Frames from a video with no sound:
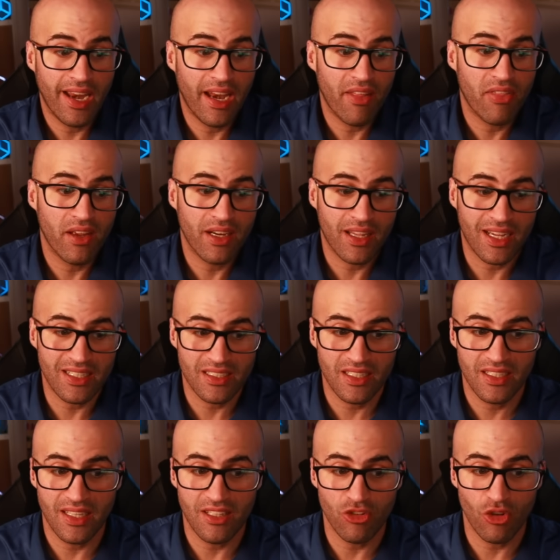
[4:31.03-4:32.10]
el
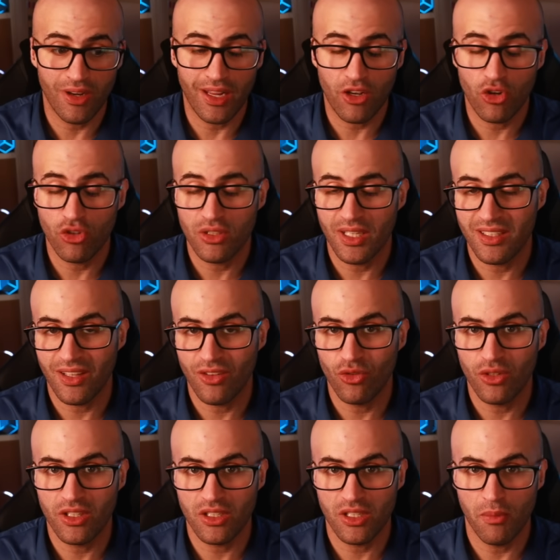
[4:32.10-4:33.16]
acercarse tanto a las costas
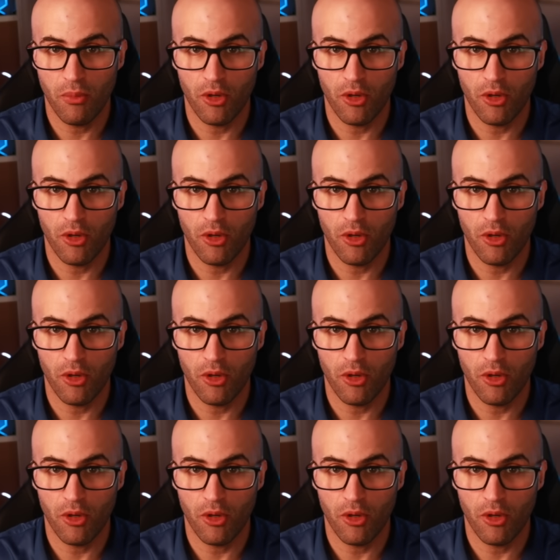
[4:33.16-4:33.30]
estadounidenses